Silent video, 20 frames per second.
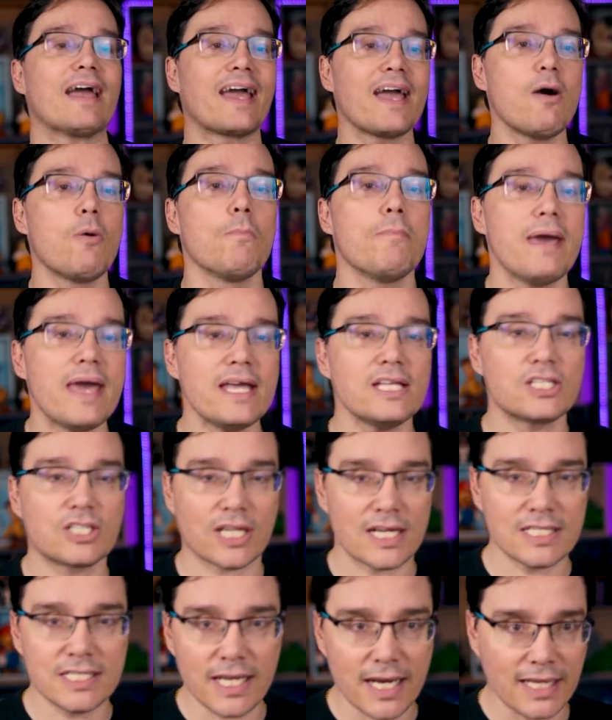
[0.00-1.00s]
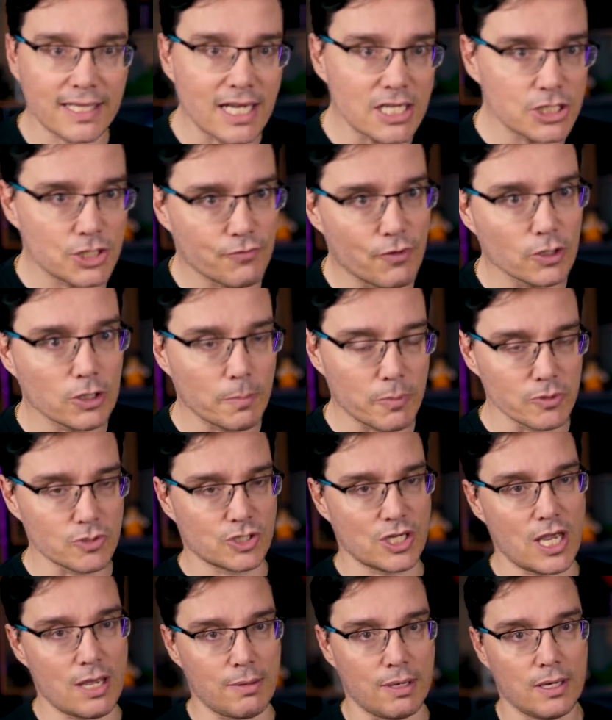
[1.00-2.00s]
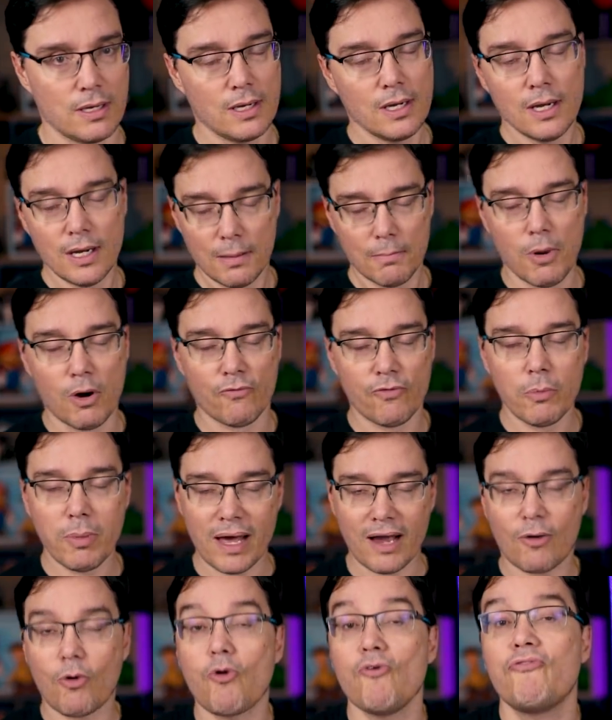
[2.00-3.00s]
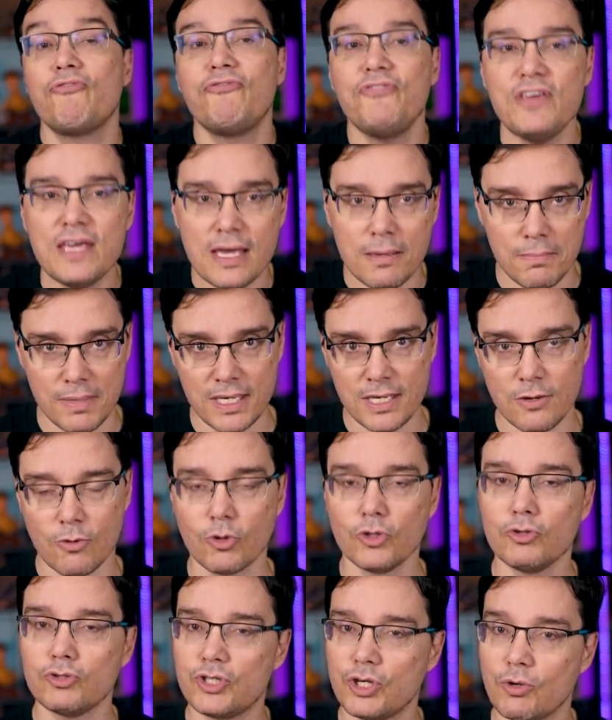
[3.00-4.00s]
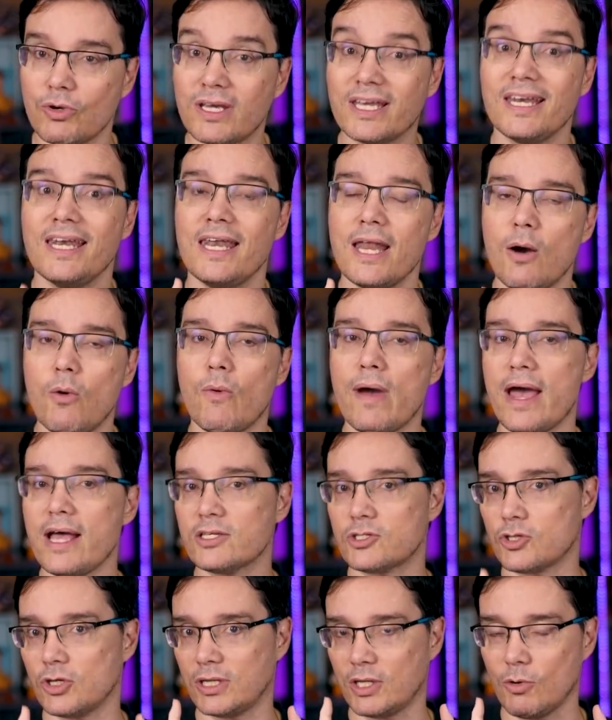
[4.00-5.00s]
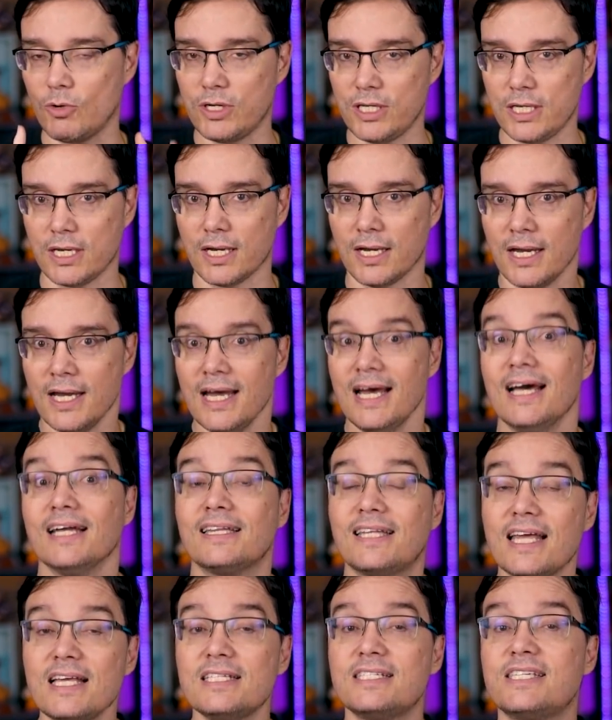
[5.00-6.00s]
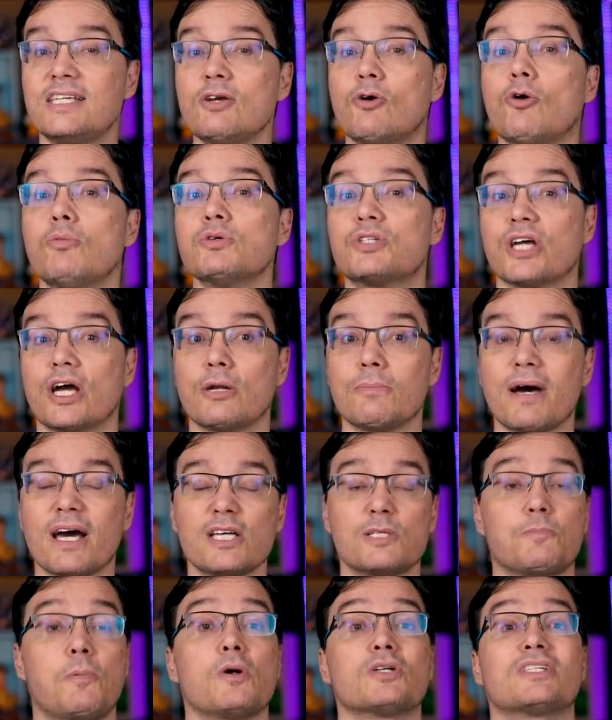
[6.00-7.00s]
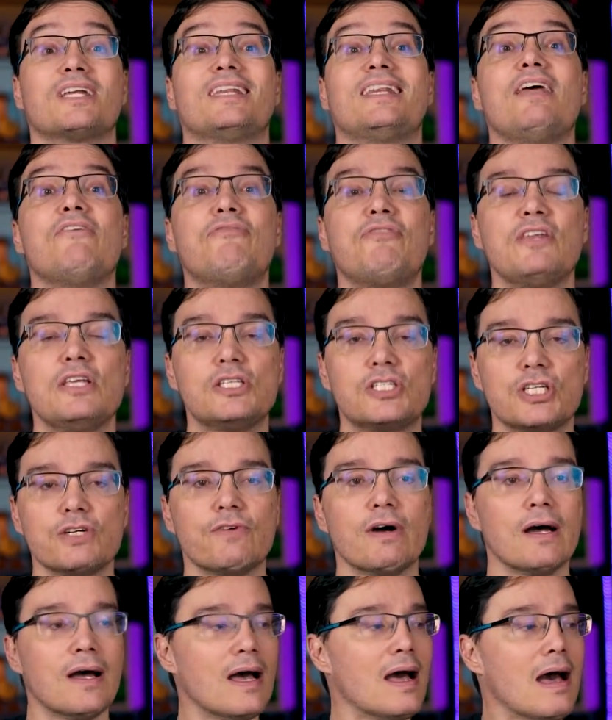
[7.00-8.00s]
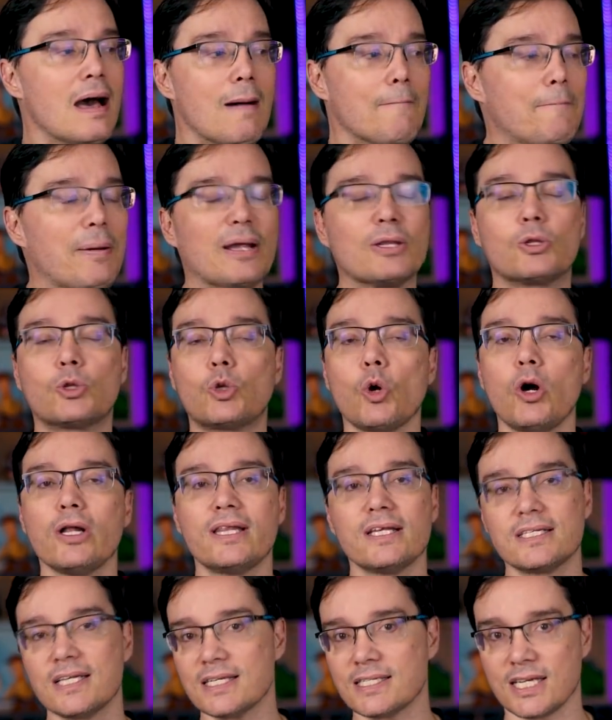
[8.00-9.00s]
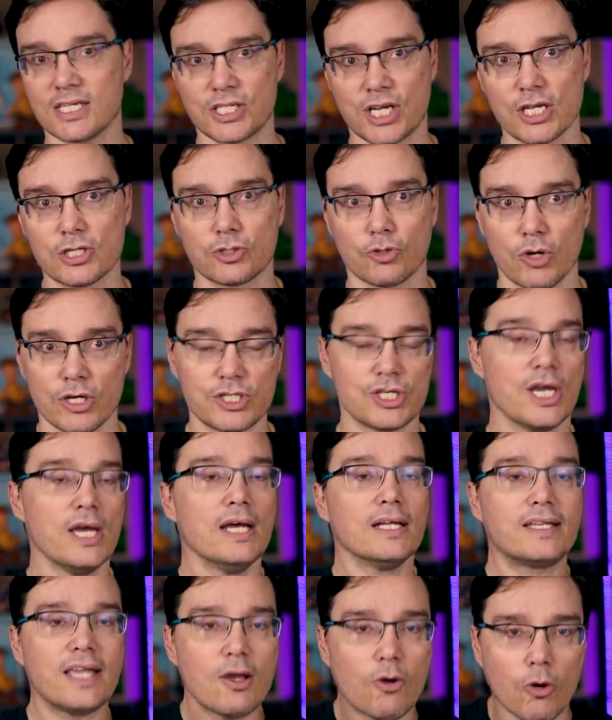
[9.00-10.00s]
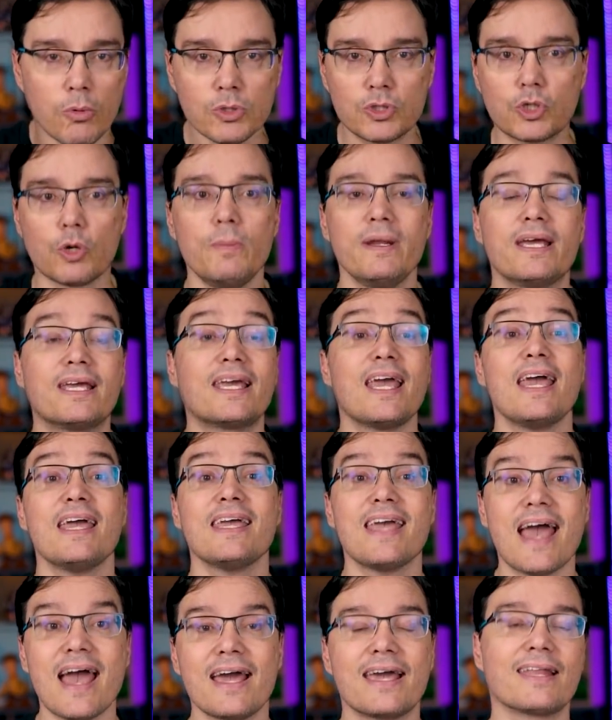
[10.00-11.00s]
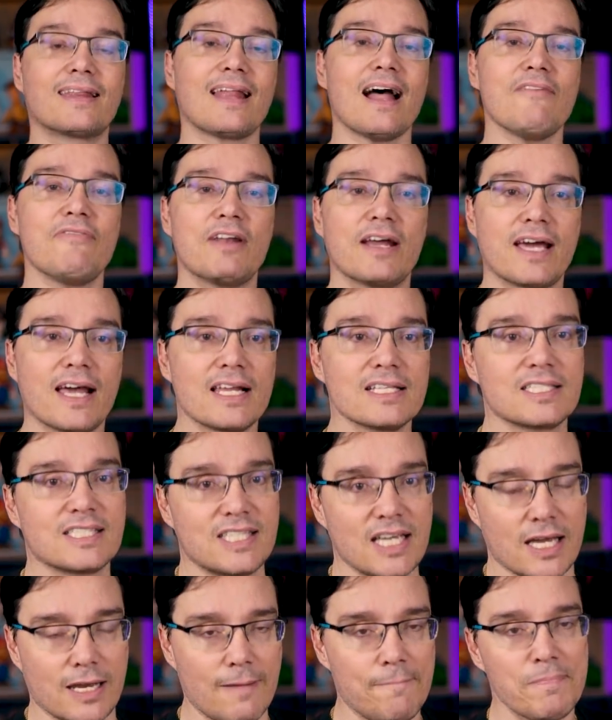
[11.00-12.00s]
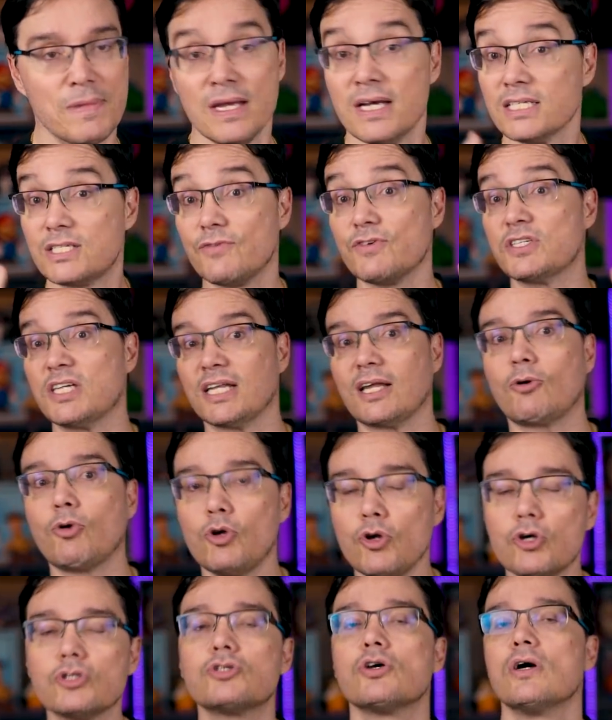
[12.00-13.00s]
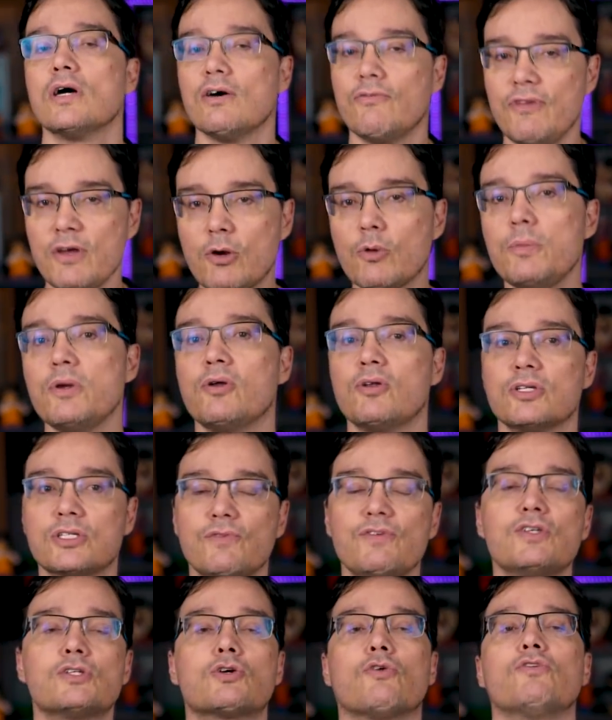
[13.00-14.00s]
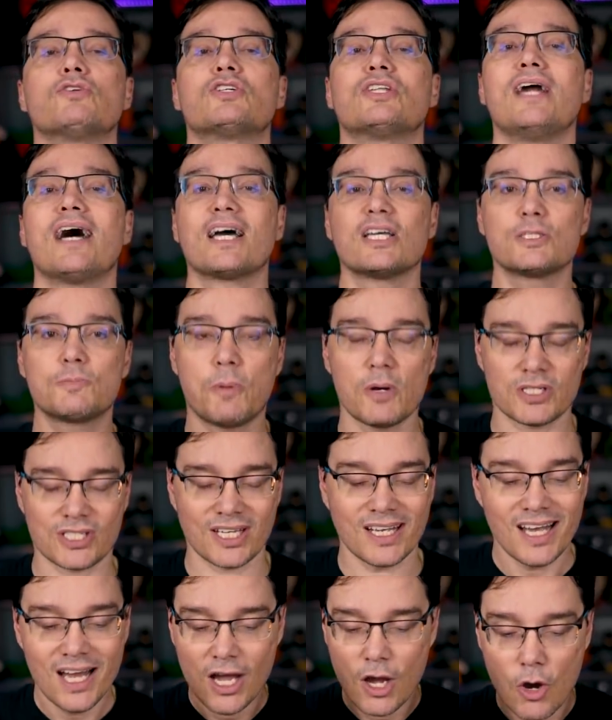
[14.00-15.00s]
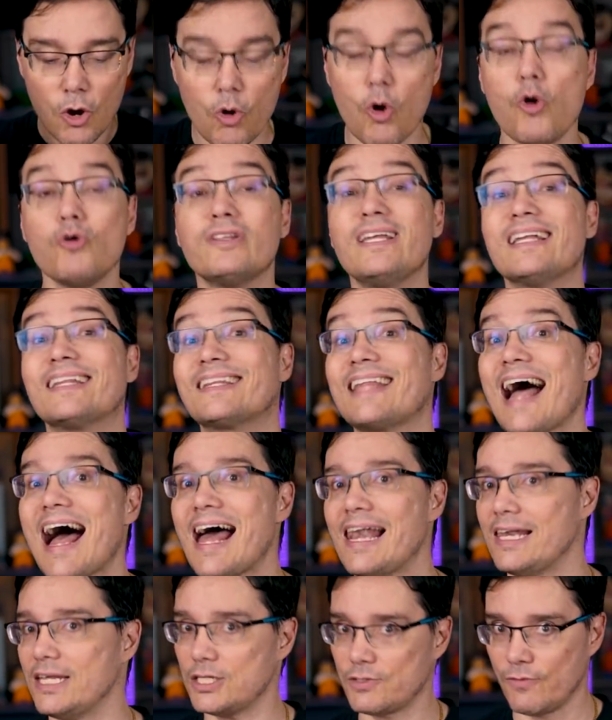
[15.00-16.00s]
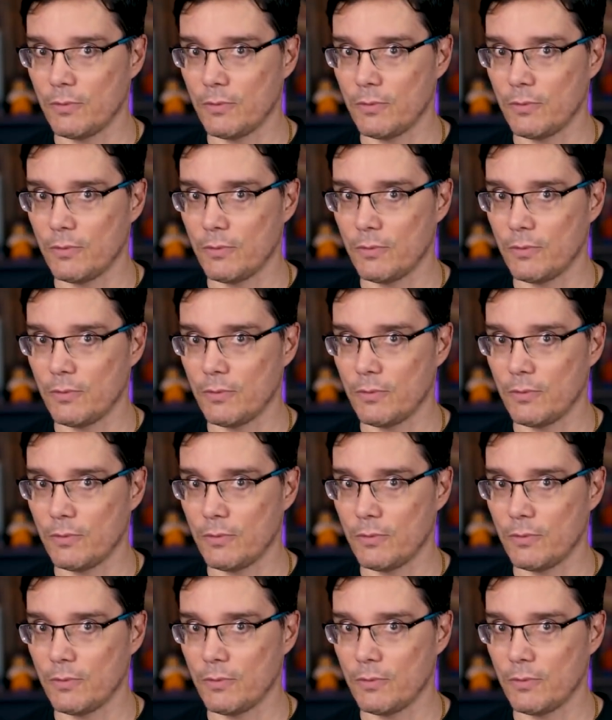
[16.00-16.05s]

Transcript: realmente trazer a Natasha de volta pro Semi? Bom, vamos lá, confie em mim quando eu digo que não é só teoria. Tem sim como chegar a uma resposta definitiva para todas essas questões. Tem como descobrir quem é que estava naquela cena. Se você tá curioso, vem comigo nesse vídeo que eu vou te dar a resposta com detalhes.